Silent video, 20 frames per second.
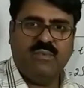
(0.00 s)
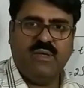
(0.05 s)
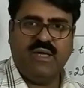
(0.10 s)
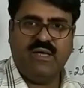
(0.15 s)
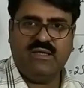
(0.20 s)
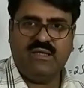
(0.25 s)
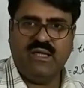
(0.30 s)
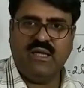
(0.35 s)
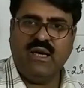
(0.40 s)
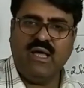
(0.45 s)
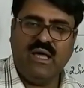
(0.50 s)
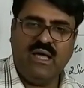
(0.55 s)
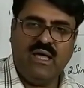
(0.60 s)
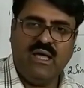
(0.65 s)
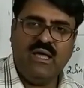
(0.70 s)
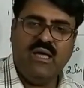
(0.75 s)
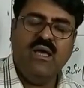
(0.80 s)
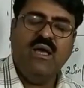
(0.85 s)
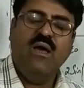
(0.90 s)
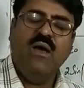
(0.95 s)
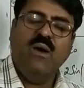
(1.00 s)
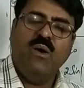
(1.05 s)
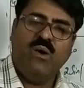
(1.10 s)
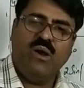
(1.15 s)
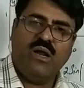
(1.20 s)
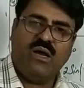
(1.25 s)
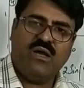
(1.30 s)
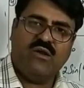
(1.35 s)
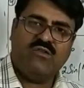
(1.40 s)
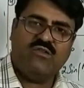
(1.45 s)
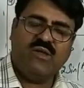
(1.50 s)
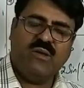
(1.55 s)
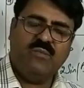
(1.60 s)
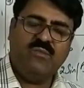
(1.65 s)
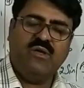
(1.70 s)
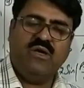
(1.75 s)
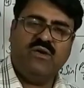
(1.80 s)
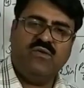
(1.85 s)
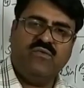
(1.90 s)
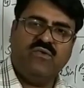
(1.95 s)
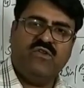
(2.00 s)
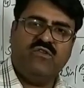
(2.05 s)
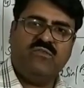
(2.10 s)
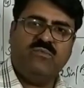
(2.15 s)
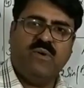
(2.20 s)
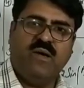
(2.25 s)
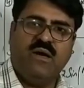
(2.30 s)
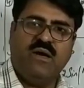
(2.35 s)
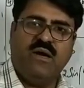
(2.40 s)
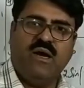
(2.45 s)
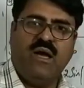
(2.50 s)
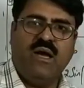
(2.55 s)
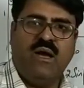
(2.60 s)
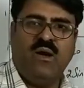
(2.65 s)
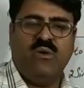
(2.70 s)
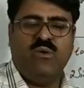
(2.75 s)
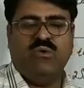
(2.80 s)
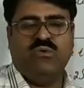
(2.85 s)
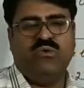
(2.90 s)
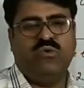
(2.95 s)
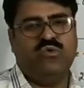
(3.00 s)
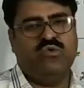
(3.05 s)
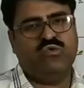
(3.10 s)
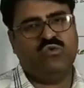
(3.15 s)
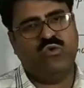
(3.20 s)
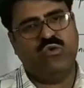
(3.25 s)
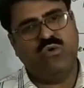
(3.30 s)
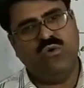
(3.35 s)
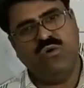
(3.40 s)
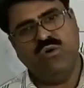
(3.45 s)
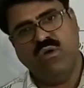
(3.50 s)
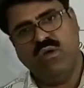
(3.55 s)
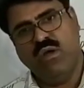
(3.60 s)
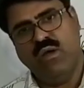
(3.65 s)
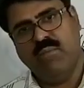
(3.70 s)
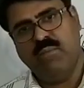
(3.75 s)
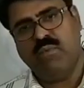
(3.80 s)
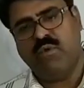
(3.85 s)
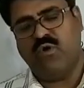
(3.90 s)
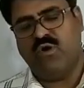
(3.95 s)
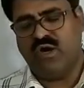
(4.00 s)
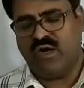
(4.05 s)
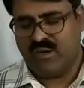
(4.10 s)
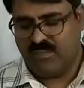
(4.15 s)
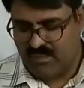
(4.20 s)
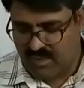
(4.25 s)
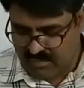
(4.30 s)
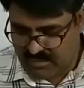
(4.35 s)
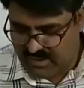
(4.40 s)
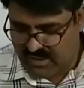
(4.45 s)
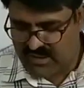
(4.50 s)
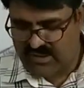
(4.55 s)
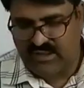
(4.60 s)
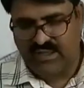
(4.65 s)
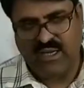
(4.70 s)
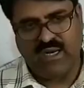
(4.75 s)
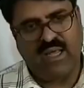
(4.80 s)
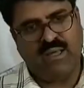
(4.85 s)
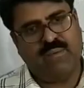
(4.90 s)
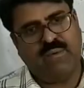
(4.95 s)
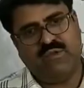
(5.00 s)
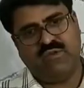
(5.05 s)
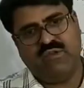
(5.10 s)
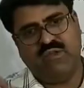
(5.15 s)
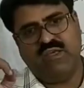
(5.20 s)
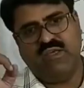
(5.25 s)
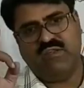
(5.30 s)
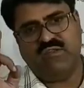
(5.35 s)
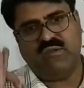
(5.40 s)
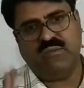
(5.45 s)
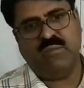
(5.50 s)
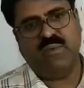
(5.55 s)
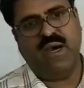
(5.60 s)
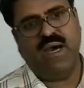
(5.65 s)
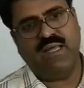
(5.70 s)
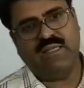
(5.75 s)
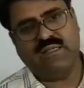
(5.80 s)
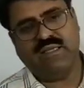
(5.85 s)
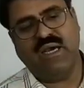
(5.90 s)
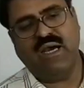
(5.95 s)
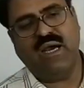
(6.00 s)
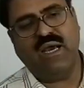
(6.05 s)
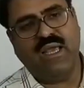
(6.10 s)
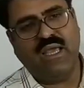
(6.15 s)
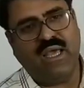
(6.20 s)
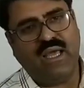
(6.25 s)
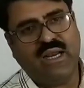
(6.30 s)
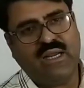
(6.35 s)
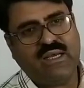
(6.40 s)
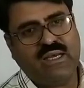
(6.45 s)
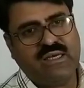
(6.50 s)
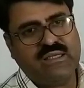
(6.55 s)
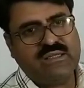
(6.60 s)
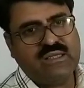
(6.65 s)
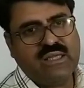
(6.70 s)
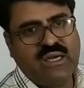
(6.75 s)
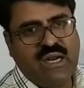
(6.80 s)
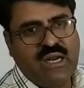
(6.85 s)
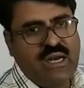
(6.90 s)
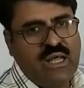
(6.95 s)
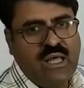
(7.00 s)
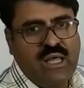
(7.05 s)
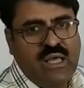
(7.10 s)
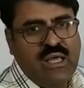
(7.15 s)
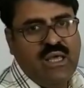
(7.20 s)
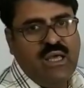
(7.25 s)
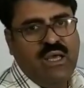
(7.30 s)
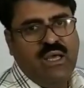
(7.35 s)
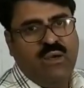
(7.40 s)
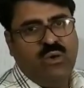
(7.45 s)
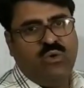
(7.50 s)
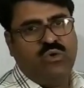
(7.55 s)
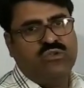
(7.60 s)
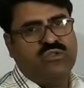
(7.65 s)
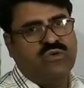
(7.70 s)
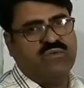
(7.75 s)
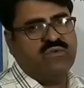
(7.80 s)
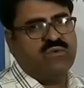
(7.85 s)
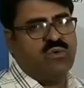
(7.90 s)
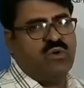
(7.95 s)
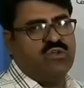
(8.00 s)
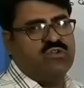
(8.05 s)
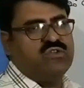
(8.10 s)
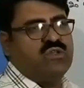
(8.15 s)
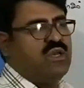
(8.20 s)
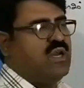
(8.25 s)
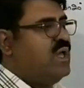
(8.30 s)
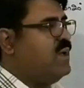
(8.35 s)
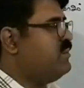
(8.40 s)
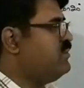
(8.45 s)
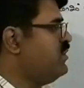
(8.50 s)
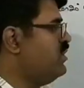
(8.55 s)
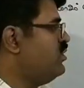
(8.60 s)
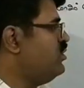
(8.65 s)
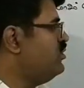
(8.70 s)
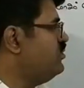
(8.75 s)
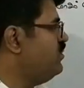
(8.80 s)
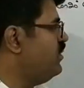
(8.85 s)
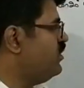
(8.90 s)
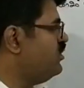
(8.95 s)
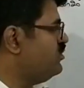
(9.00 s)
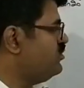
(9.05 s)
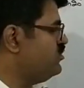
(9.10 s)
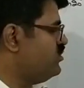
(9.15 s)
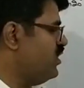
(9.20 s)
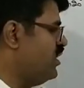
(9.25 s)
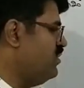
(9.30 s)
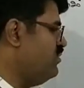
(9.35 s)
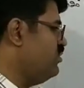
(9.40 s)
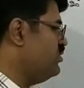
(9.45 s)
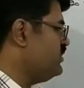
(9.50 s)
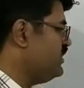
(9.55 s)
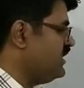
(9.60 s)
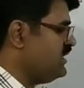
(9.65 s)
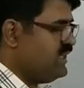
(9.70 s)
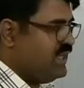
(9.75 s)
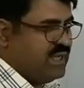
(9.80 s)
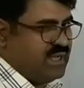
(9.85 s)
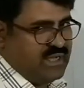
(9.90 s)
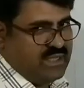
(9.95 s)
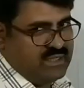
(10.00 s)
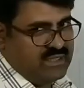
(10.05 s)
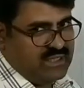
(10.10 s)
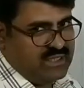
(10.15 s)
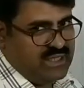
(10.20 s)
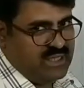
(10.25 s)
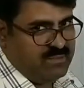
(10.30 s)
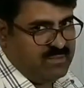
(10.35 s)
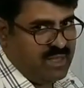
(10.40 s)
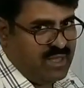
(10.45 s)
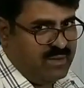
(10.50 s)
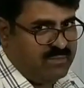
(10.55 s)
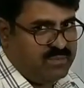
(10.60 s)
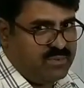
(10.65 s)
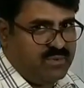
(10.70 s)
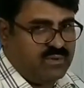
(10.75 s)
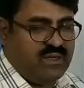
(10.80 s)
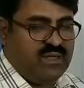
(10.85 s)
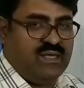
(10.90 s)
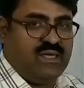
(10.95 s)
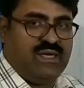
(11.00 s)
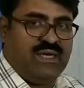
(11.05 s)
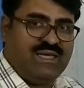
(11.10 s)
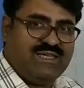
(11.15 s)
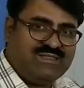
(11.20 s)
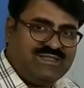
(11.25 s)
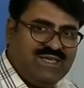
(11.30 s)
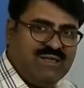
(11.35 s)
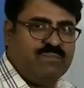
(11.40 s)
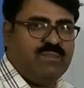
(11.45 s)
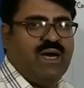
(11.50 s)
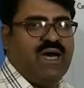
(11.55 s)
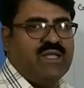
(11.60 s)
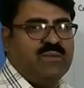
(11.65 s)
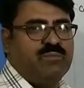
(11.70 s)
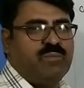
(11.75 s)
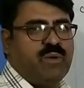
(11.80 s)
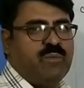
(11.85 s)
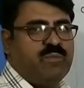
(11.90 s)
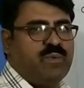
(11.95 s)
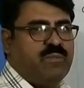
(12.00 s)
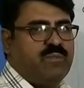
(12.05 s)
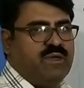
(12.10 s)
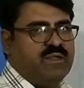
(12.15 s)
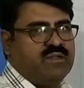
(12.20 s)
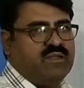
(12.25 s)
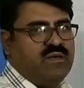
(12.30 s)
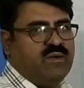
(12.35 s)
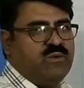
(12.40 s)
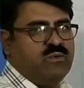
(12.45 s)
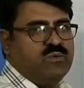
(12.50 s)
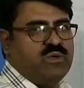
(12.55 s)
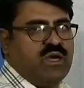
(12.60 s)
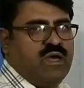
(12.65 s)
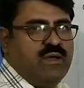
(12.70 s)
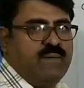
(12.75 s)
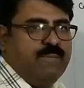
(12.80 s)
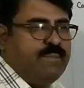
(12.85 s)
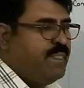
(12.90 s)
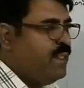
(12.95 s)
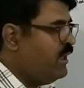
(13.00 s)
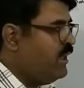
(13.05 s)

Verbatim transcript: भेज देना है और अगर सम या डिफरेंस बन रहा हो तो उसको प्रोडक्ट में भेज देना है बस इस बात का ख्याल करते रहना है सब क्वेश्चन आपका ख़ुद ब खुद सॉल्व होता जाएगा देखिए मैं अपनी इसी बात पर पाबंद रहूँगा